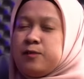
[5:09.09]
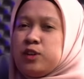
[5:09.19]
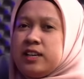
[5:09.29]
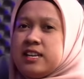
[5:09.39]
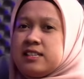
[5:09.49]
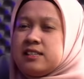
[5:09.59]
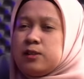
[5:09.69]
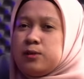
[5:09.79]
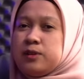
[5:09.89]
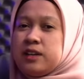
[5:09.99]
mulai dari
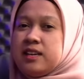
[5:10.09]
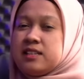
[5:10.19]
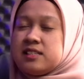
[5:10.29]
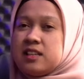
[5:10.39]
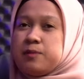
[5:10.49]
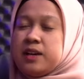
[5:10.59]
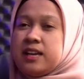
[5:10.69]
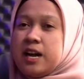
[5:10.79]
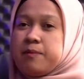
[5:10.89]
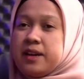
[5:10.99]
situ Ria inisiatif lagi
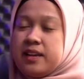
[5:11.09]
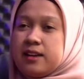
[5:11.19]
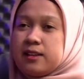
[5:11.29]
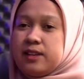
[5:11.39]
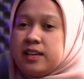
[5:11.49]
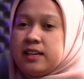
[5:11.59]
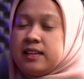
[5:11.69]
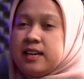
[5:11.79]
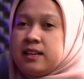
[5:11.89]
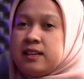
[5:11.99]
apa ya gitu ya
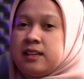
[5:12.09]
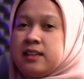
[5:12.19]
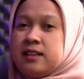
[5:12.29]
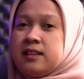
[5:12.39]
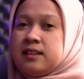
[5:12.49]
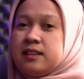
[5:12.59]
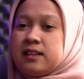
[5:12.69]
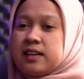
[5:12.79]
yang uh,